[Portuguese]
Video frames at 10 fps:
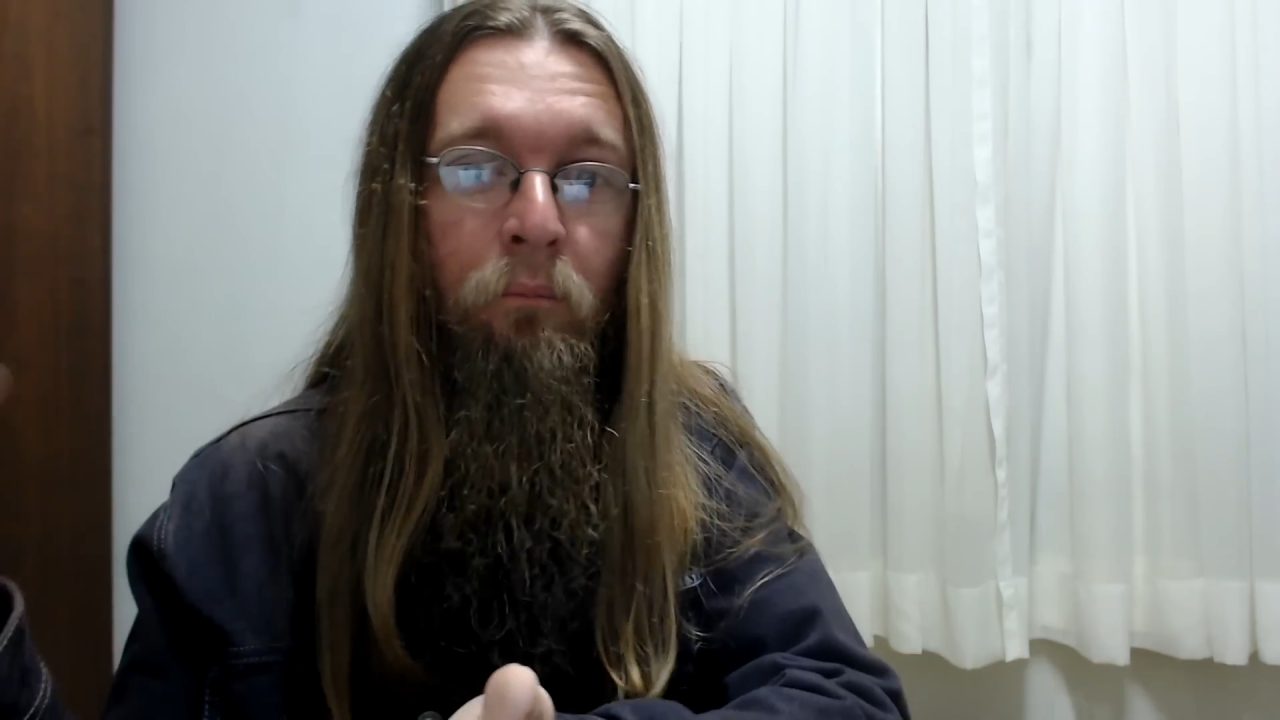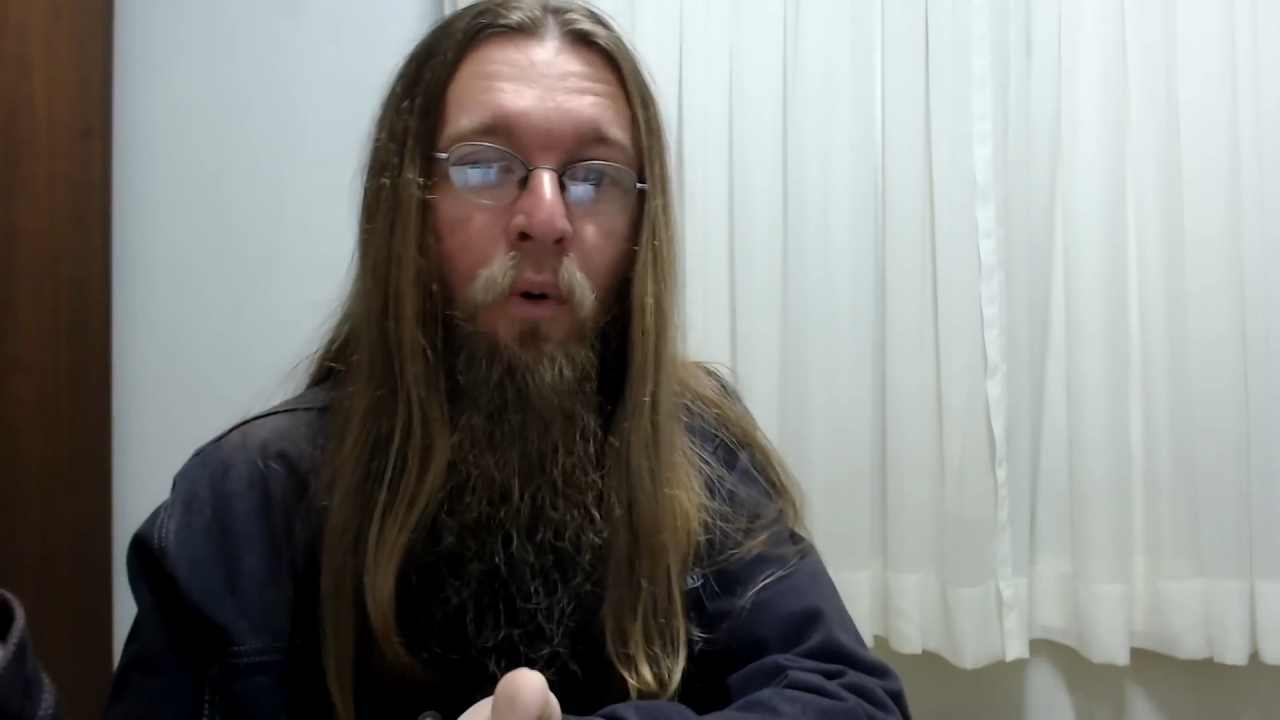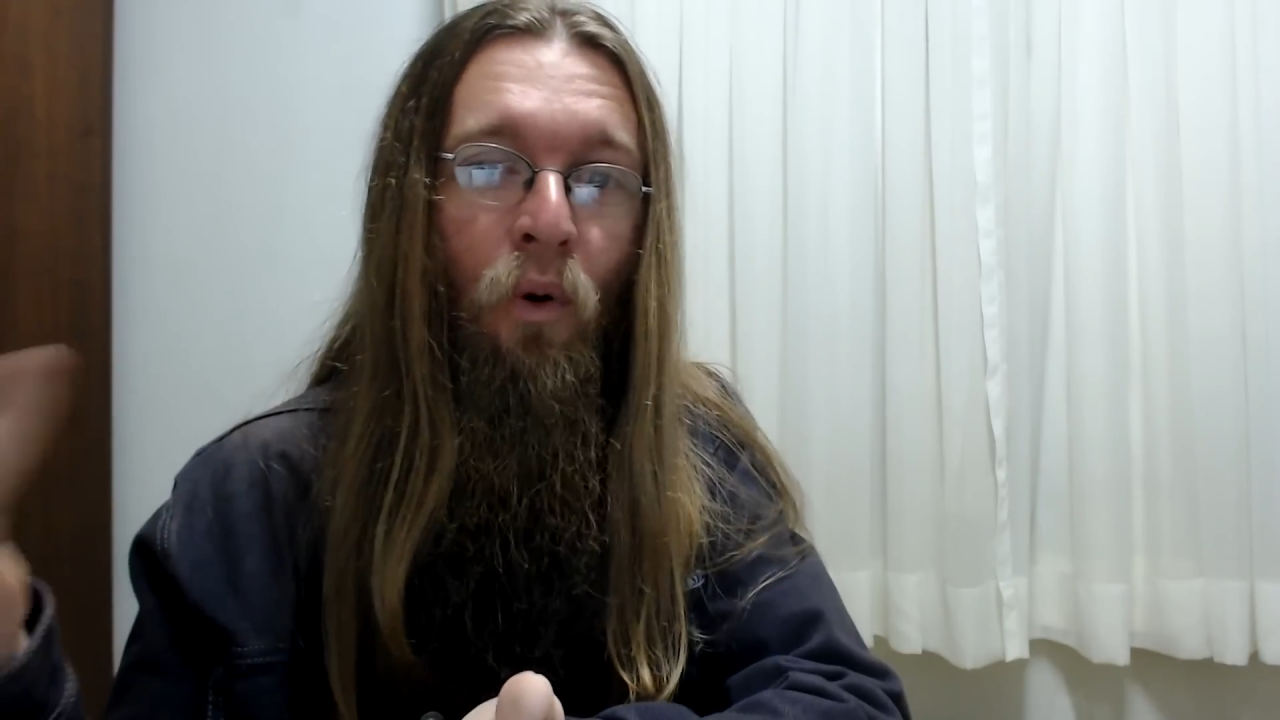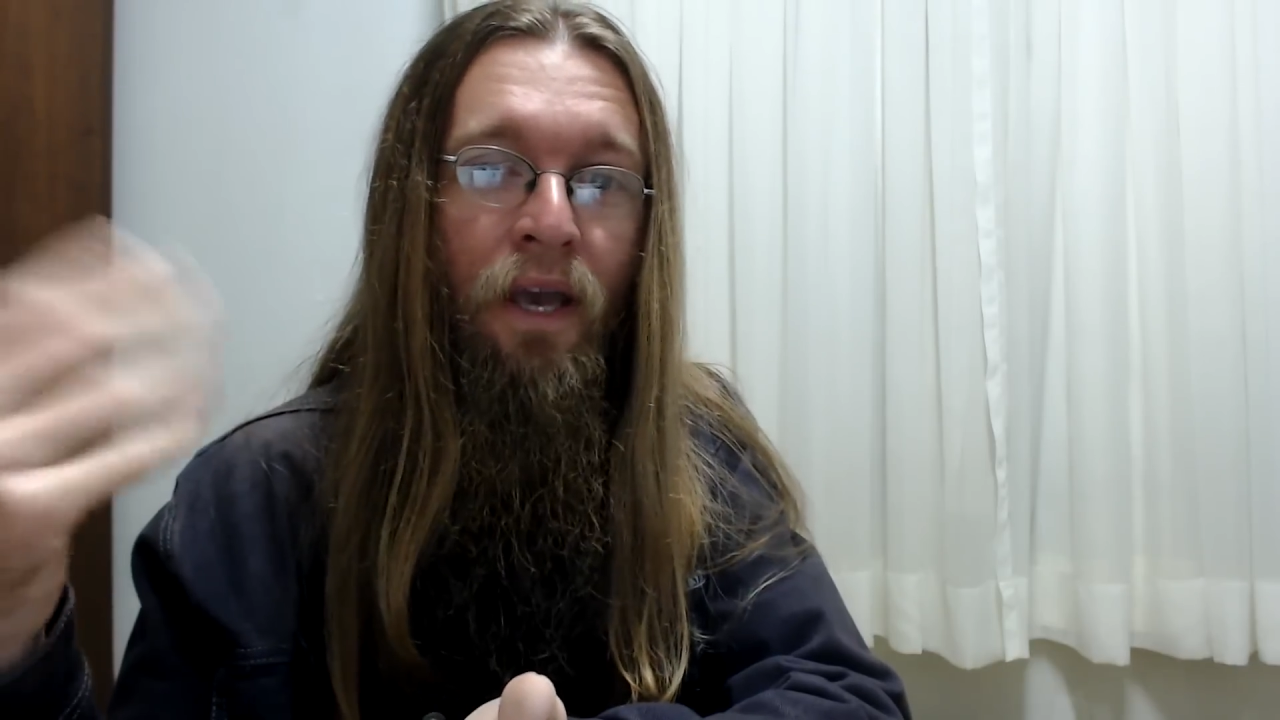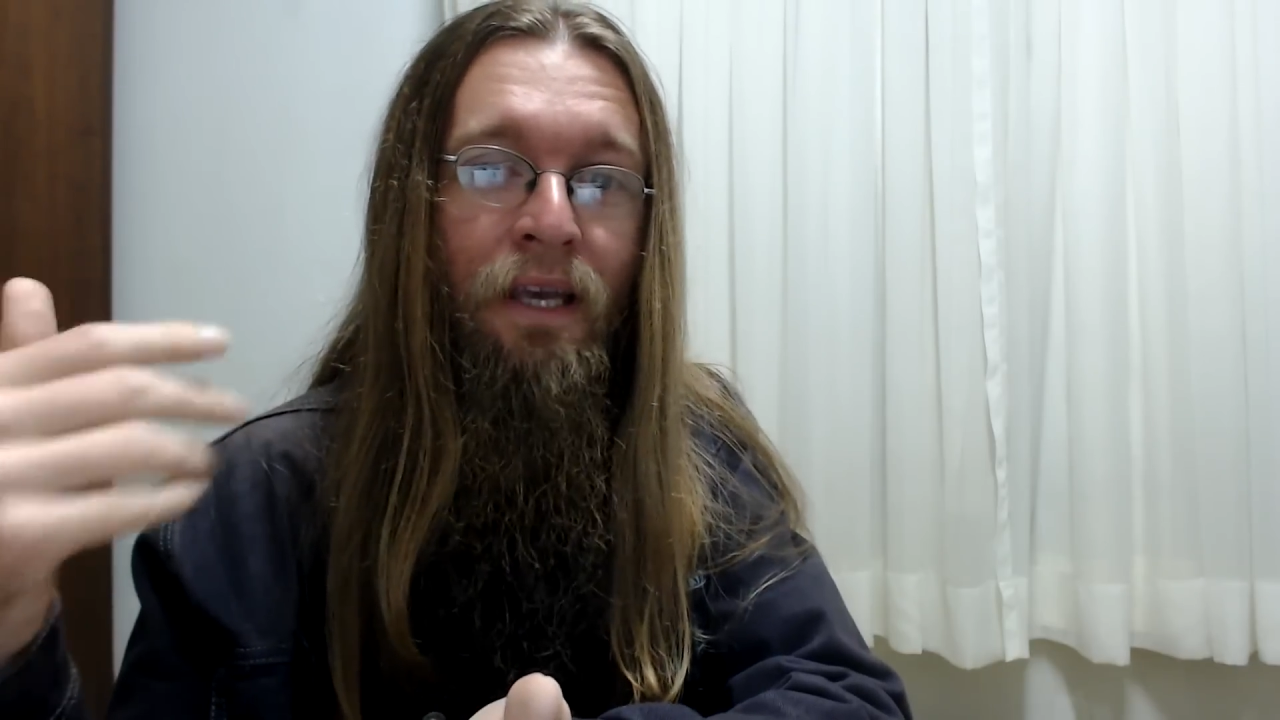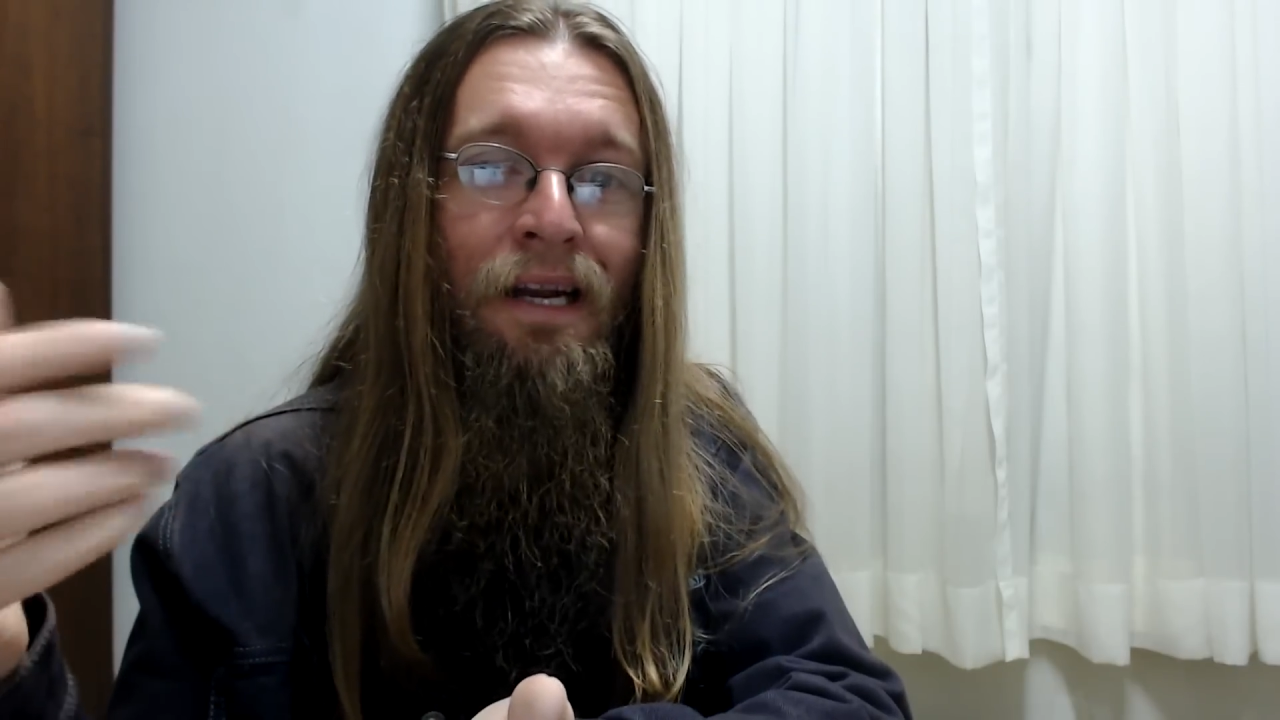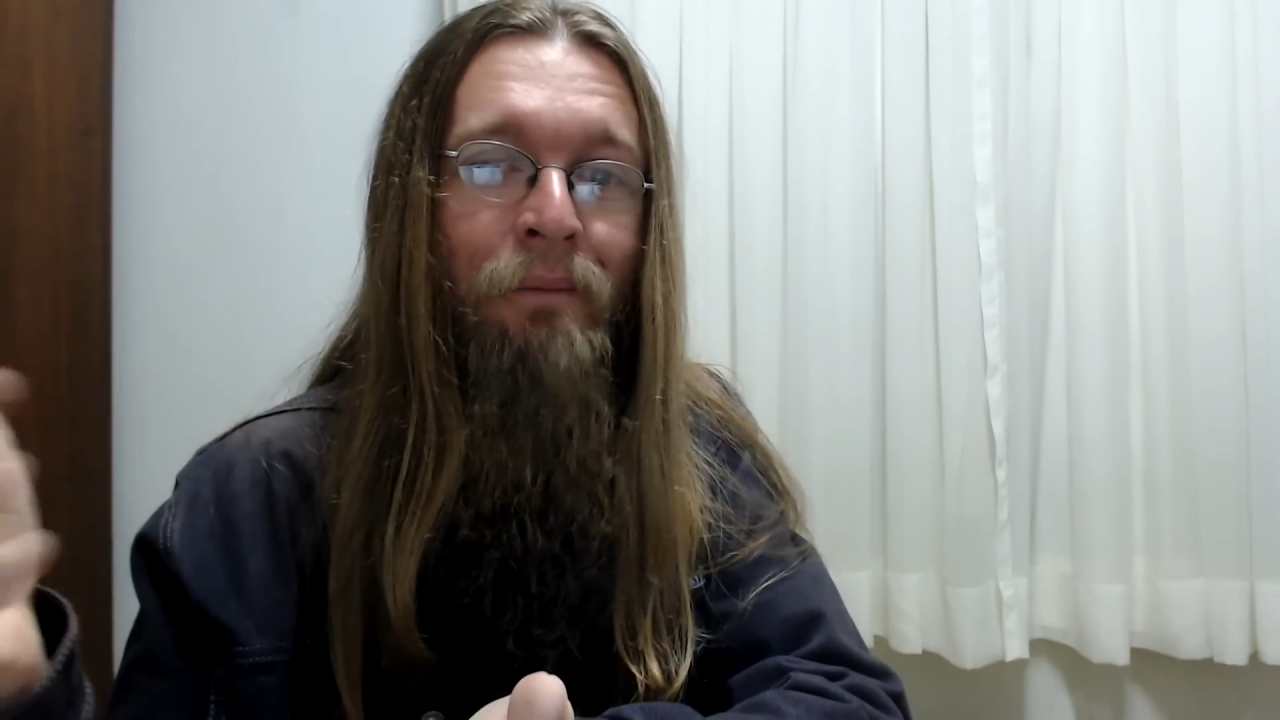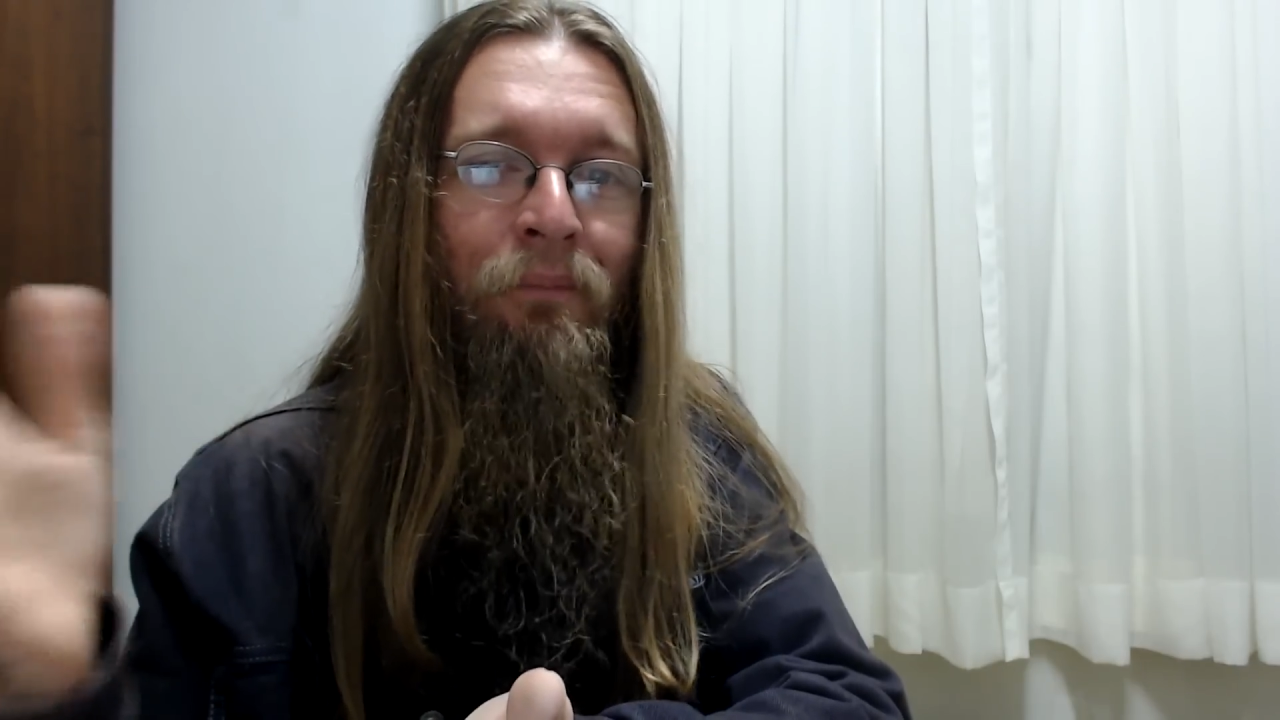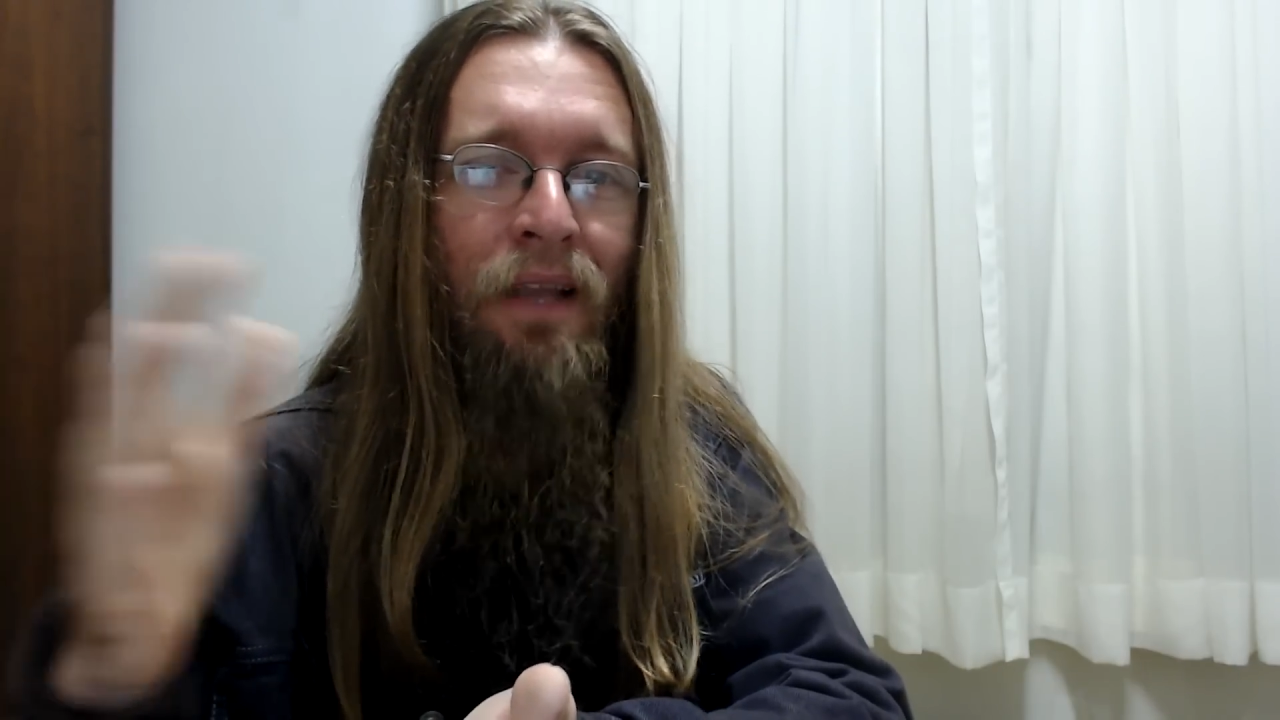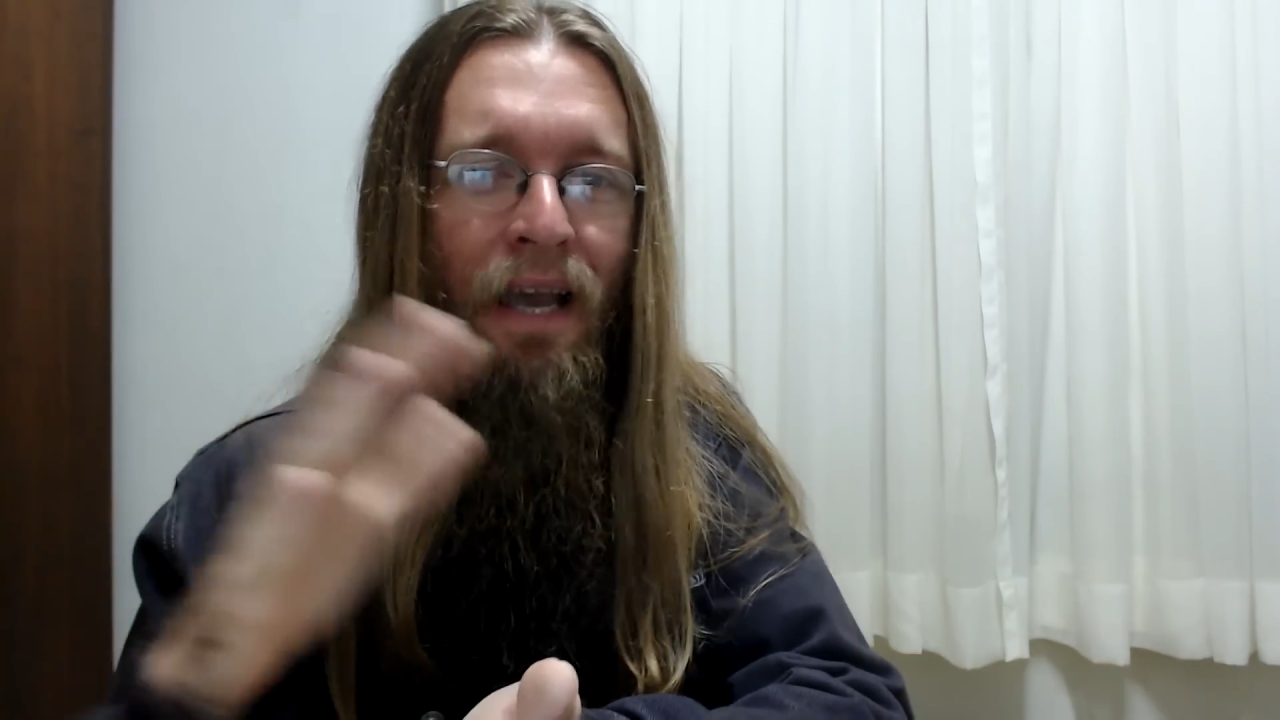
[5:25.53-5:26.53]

poeira